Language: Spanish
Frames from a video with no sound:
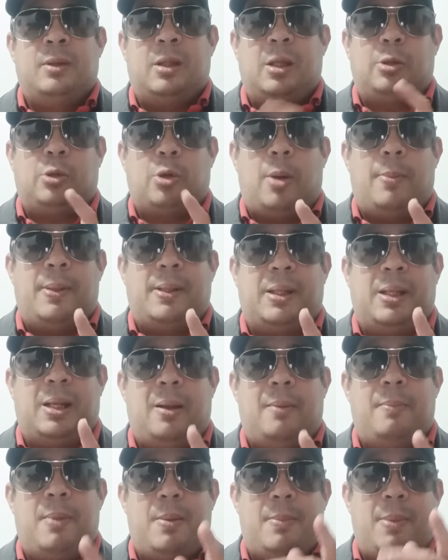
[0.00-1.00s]
De todas
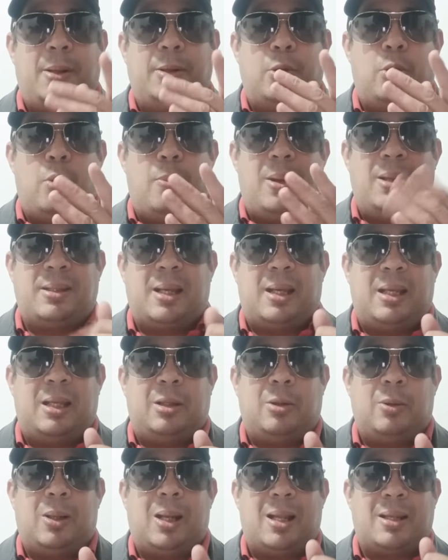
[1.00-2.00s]
maneras, me mandan un
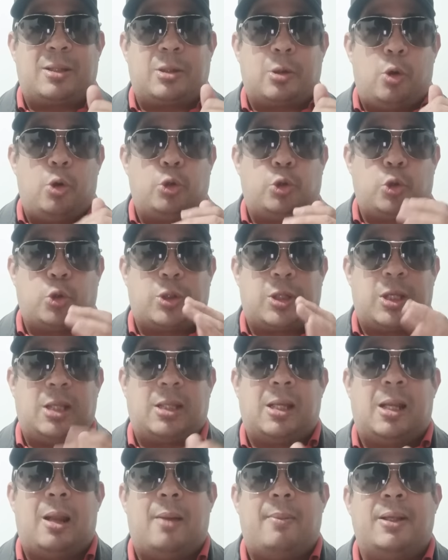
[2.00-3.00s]
mensajito a las 8 o
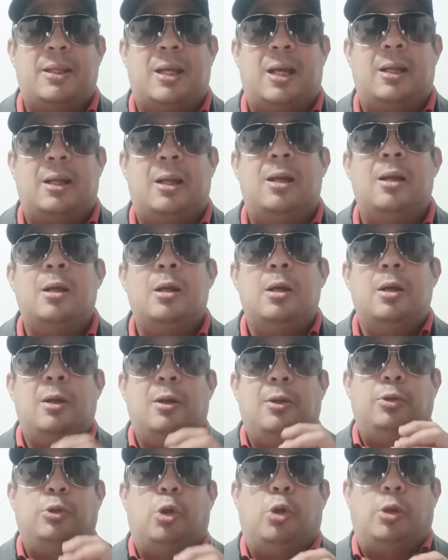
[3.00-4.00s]
7 de la mañana
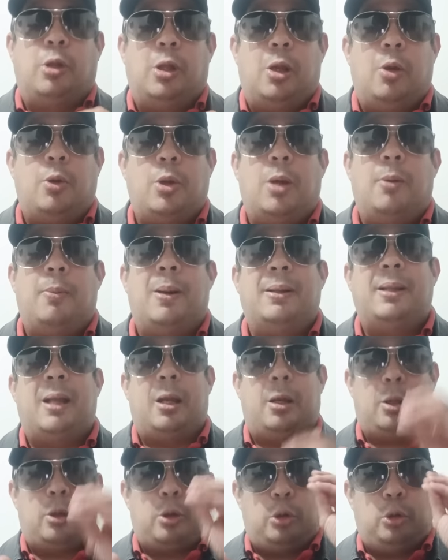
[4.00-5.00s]
donde le voy a
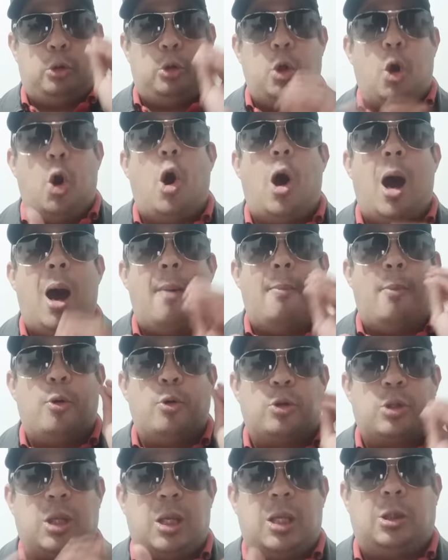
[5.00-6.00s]
mandar dos
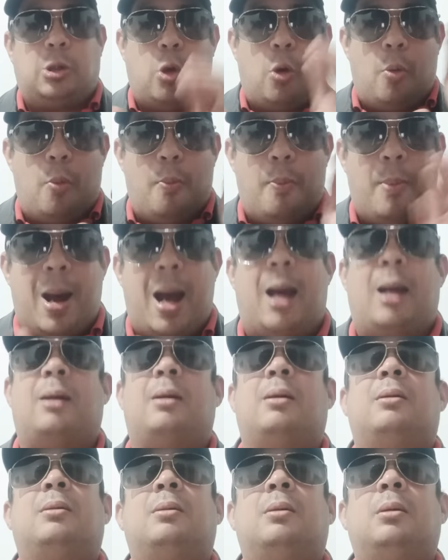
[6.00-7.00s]
jamoncitos más.
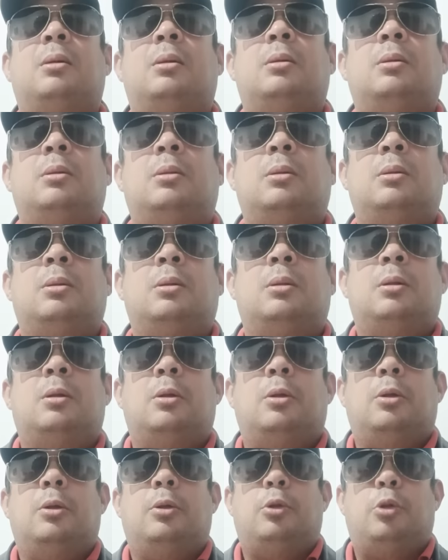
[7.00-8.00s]

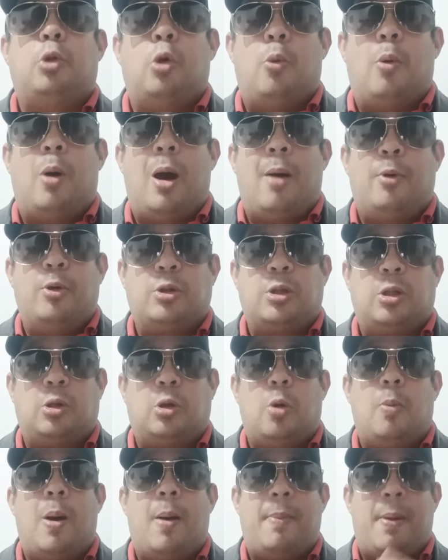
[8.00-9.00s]
Dos
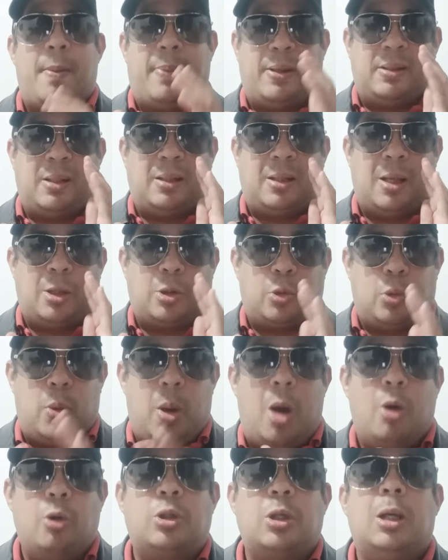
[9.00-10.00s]
jamoncitos más, me presenta su
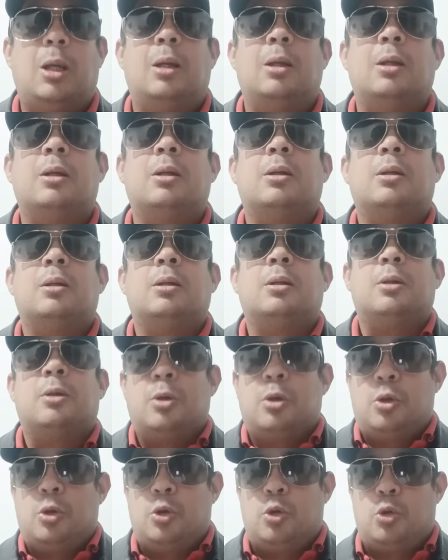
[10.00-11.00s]
voucher
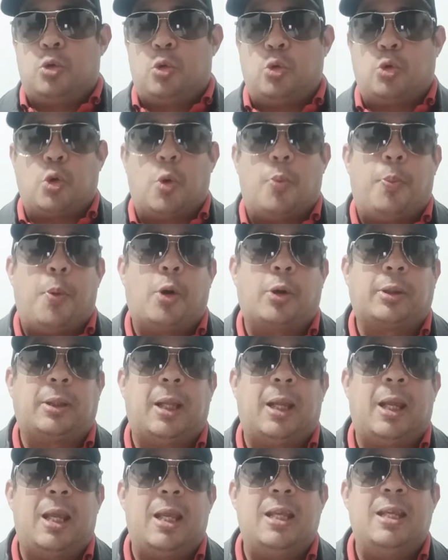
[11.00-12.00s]
su
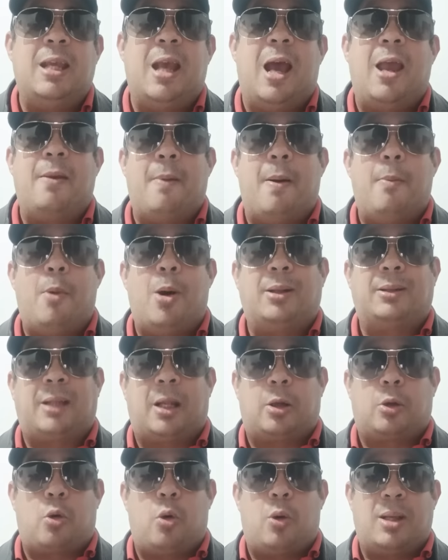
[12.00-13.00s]
soporte y ahí vamos a
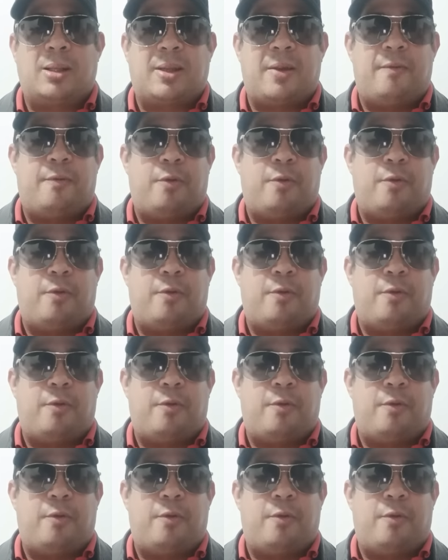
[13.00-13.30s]
estar con esa